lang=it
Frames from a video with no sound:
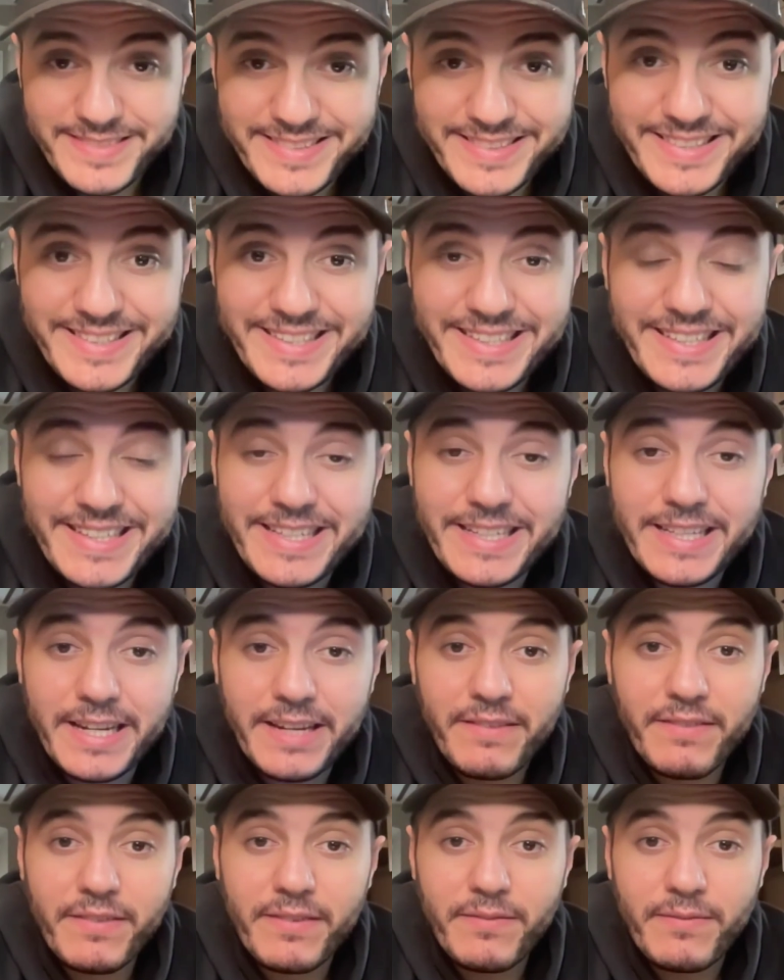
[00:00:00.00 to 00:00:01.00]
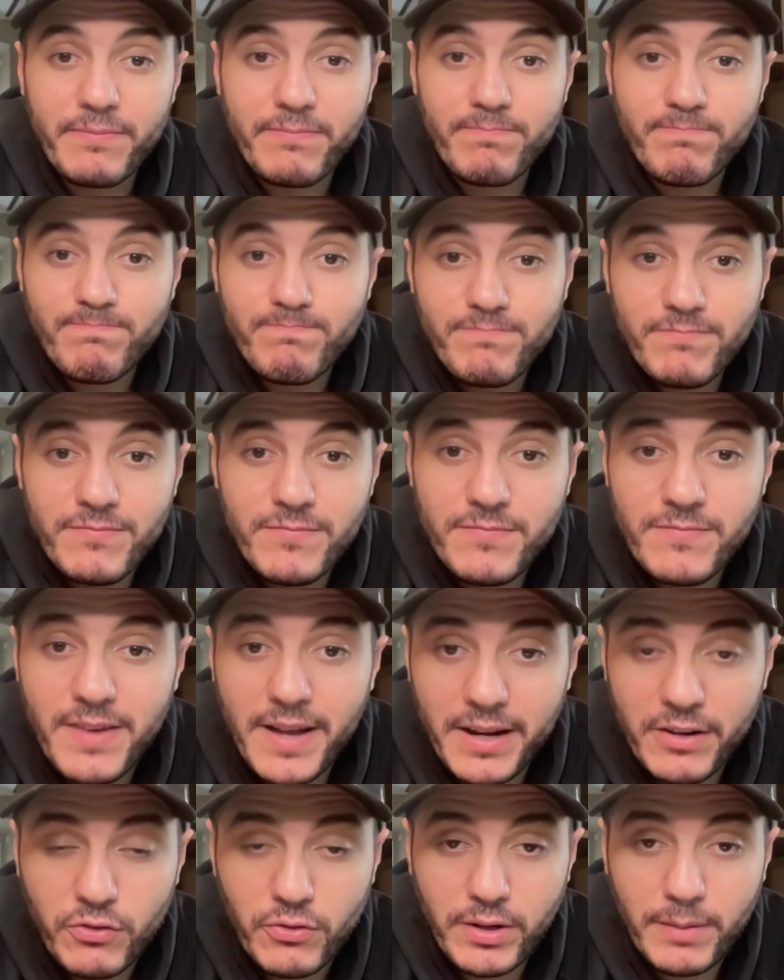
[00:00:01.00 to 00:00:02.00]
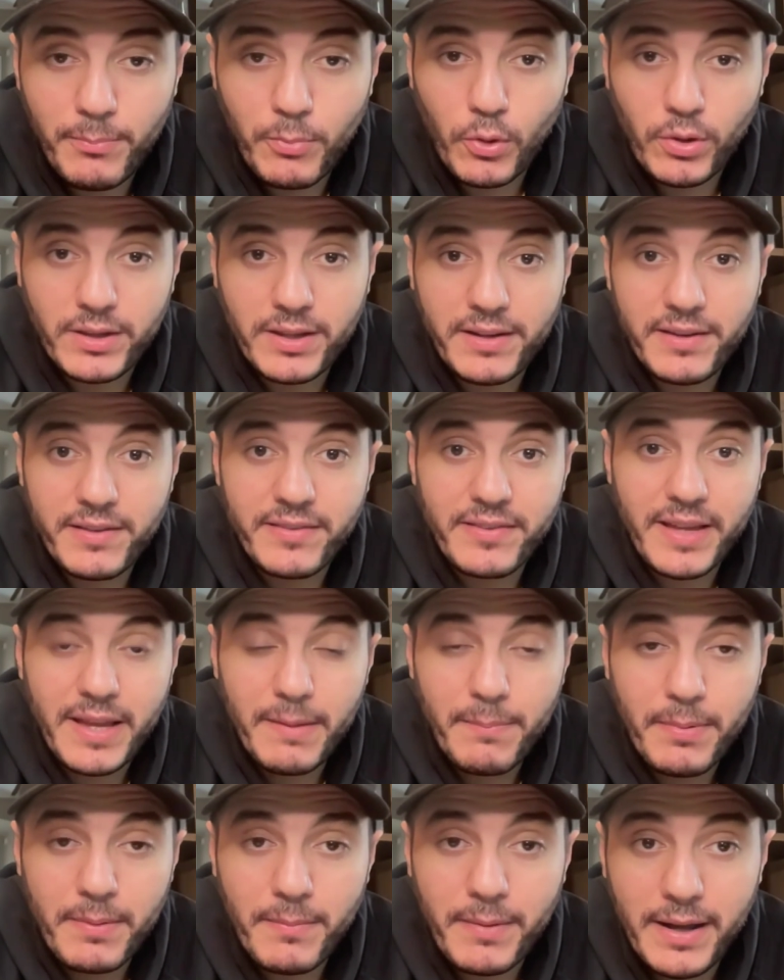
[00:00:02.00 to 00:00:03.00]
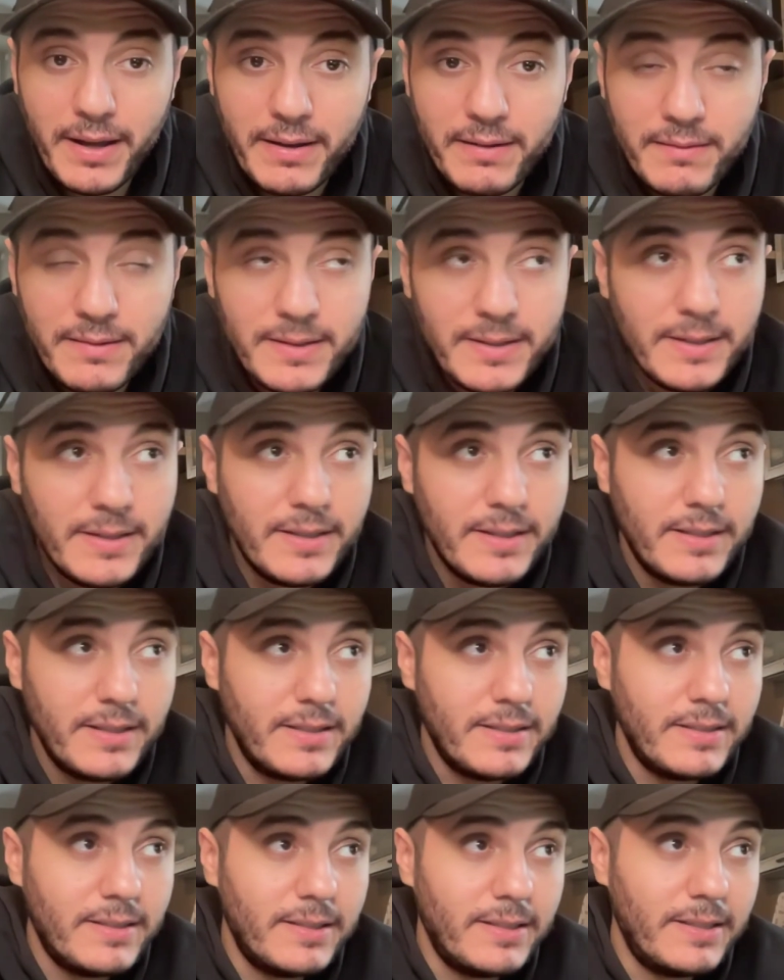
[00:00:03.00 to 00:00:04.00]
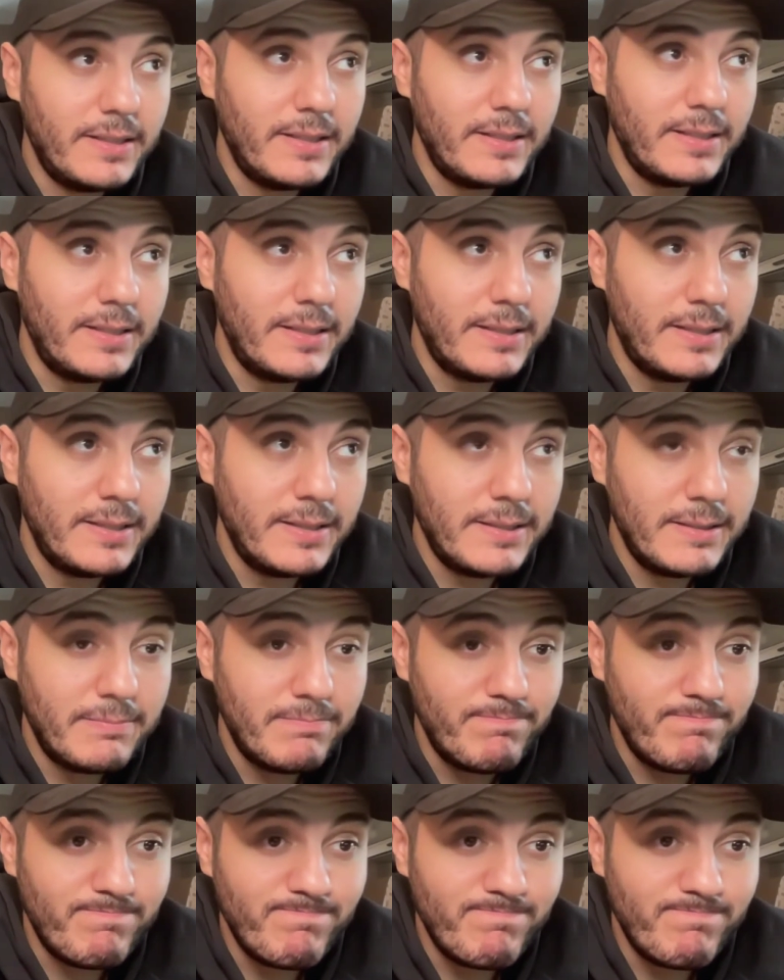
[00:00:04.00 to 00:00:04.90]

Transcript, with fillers: tiri verso la porta di Sepe, ma eh,